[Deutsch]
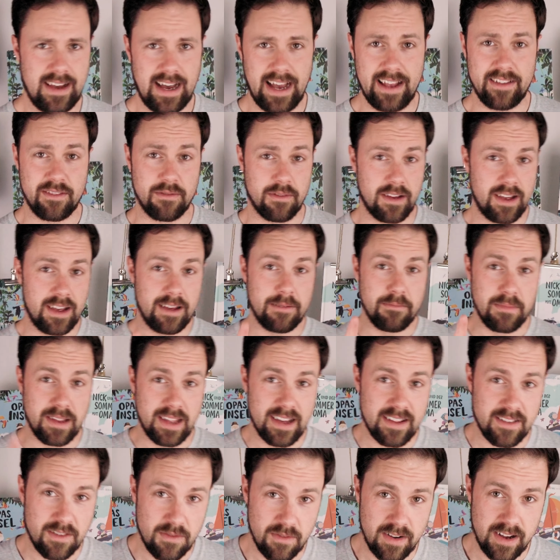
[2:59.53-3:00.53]
Also
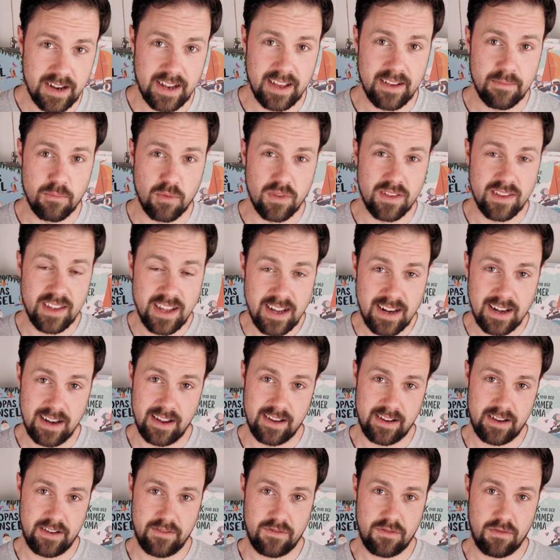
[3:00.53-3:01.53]
mich hat sogar der
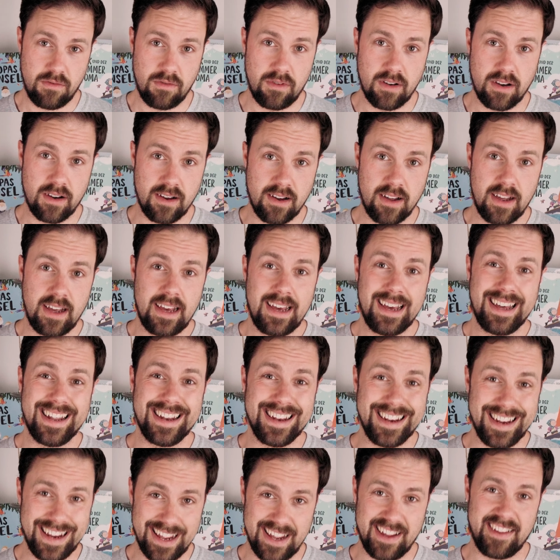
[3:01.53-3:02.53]
Musiklehrer früher
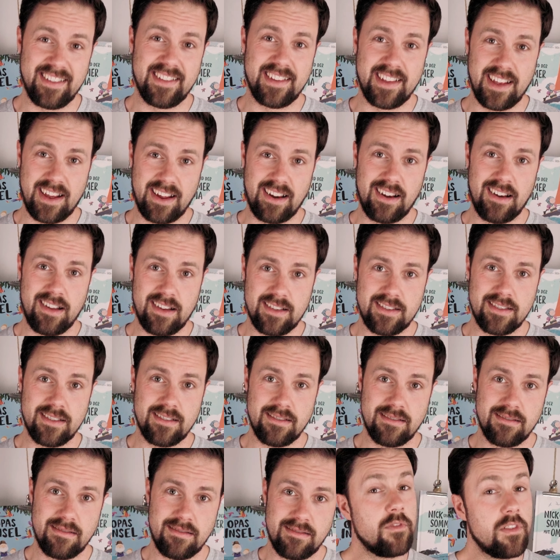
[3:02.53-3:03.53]
nicht singen
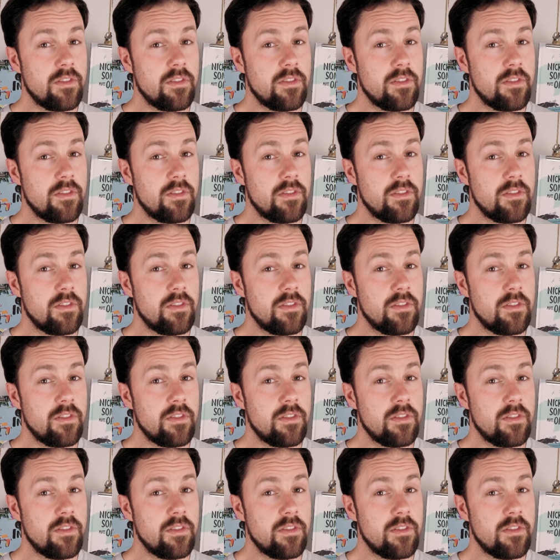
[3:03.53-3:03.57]
lassen.